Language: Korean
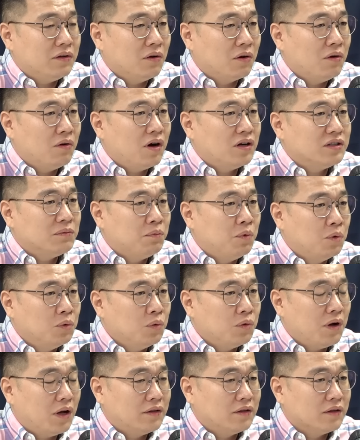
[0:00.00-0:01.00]
여러 가지
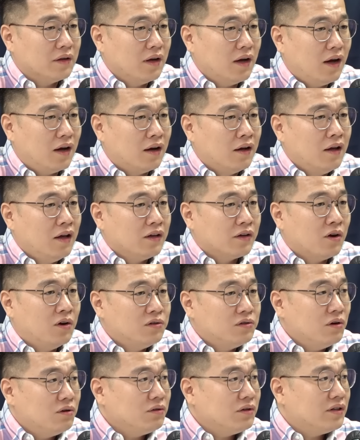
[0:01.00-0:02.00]
보도라든가
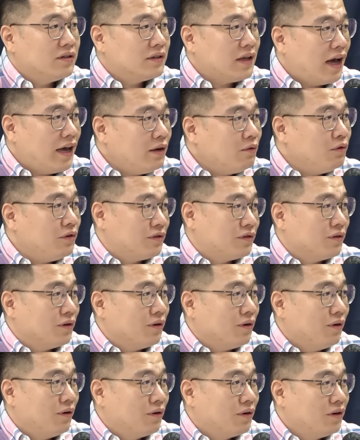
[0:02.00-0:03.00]
결정들이 쌓이고
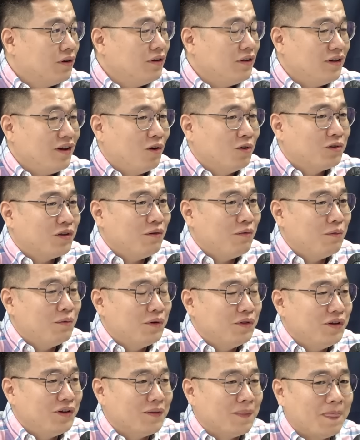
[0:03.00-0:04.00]
있어요. 음. 그러니까 어떻게
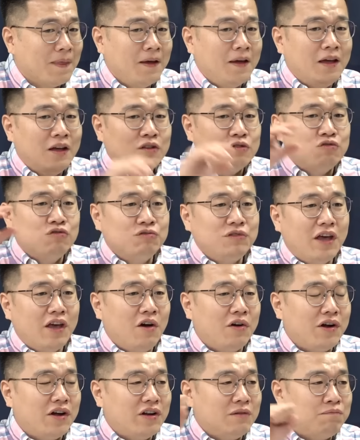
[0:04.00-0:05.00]
보면은 중대
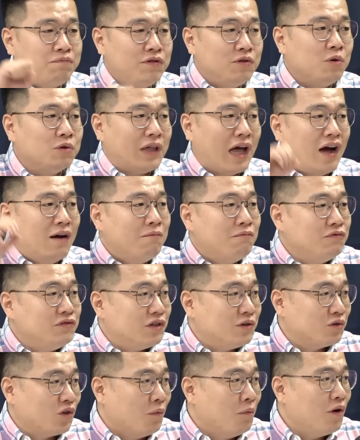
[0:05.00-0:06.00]
현안을 풀고 다음
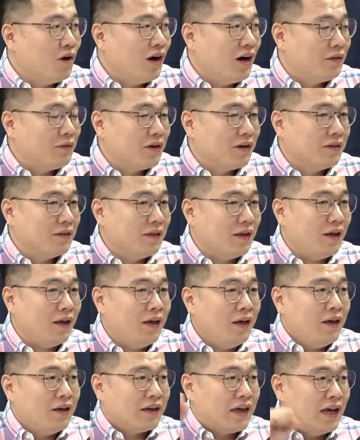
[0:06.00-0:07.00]
문제로 넘어가야 되는데
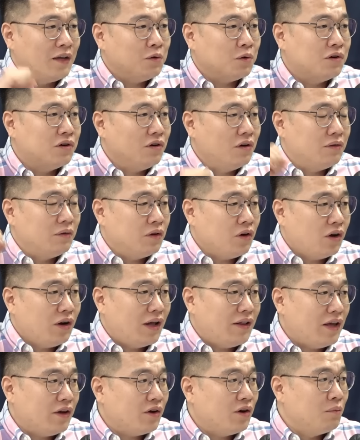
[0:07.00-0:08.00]
계속 그런
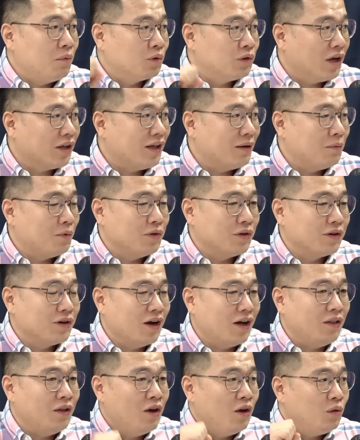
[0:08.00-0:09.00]
현안 해결을 못 하다
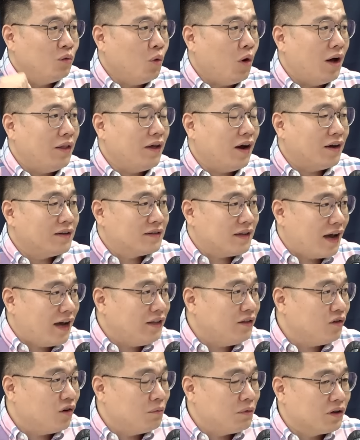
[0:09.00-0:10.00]
보니까 또 하나가
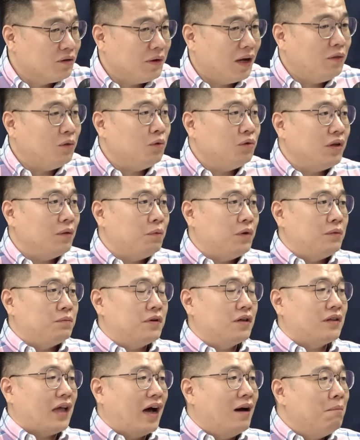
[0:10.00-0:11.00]
쌓이는 겁니다. 그럼 한동훈 대표
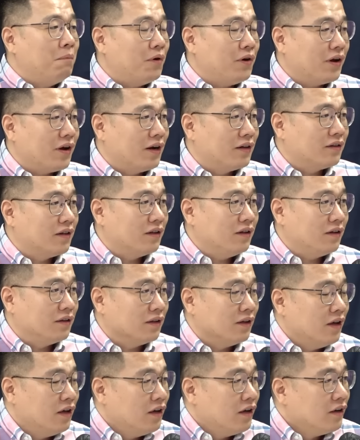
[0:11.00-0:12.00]
입장에 다음번에 갈
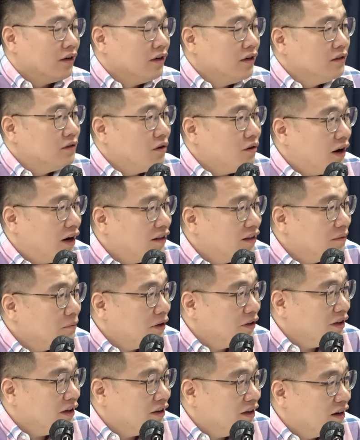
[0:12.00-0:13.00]
때는 의정
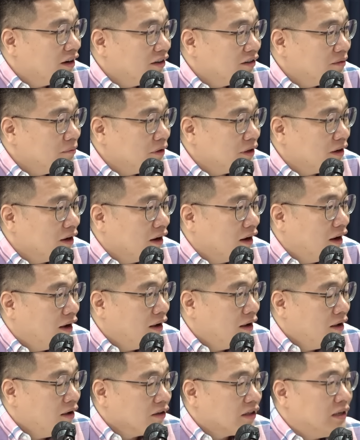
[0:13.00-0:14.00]
갈등만 얘기하겠습니까?
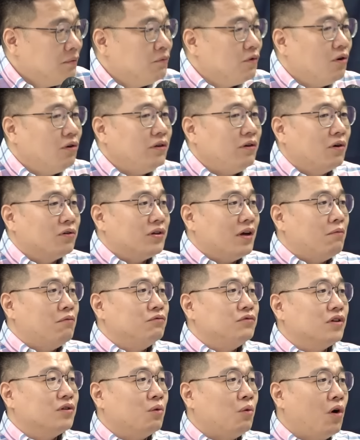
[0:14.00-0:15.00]
그렇죠. 김건희 여사
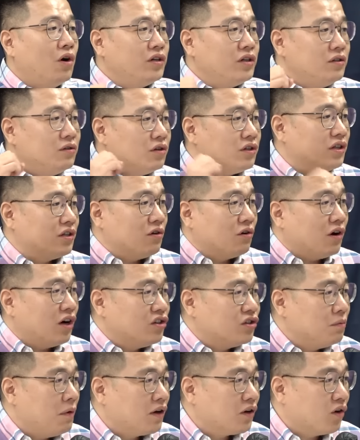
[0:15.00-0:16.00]
문제도 훨씬 더 직격할
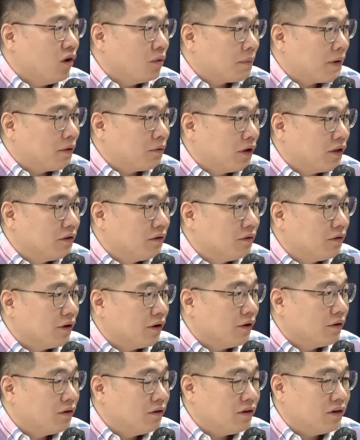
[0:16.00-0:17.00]
수밖에 없게 되는
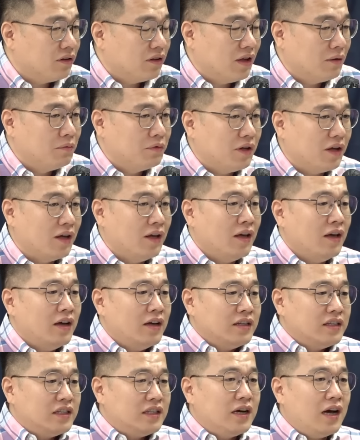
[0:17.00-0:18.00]
거예요. 음. 그렇기 때문에
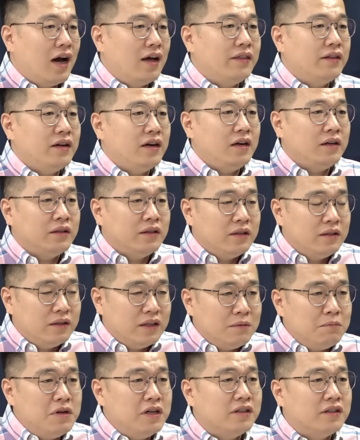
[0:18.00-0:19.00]
시간을
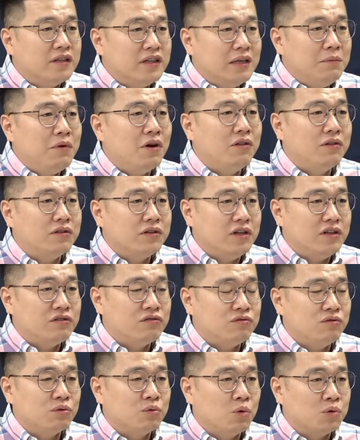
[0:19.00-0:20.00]
뜸을 들이면
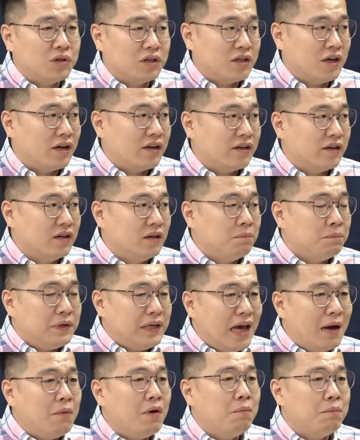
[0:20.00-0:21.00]
들일수록 독재 자리를
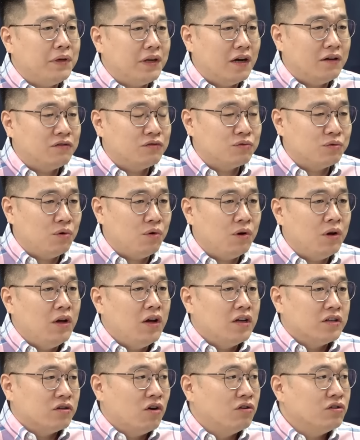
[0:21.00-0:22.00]
피하면 피할수록
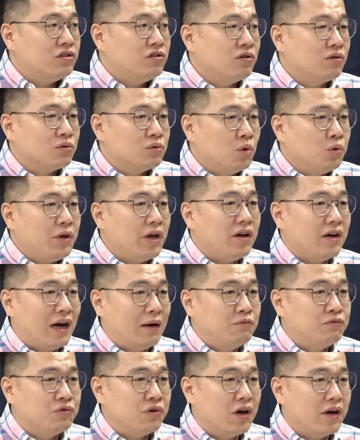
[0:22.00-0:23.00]
정치적으로 손해를
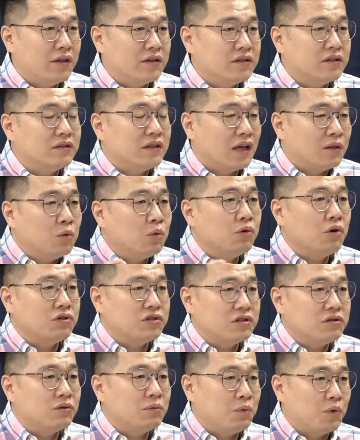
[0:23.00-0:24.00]
감수해야 하는 지금
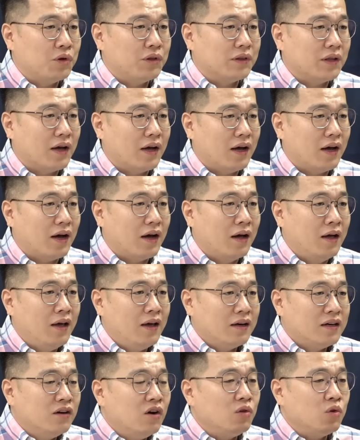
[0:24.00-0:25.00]
대통령식으로 보인다.
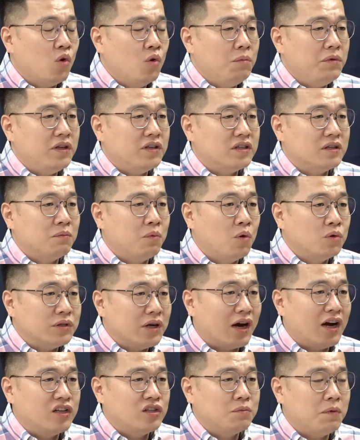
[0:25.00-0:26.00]
음. 그런 고민이 지금
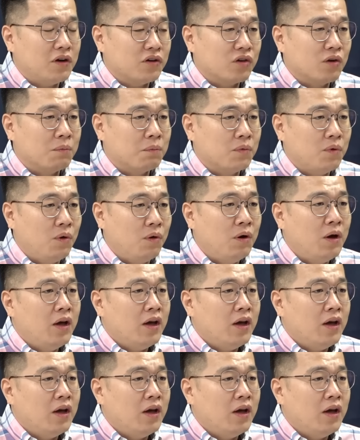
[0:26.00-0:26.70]
봉착할 수밖에 없고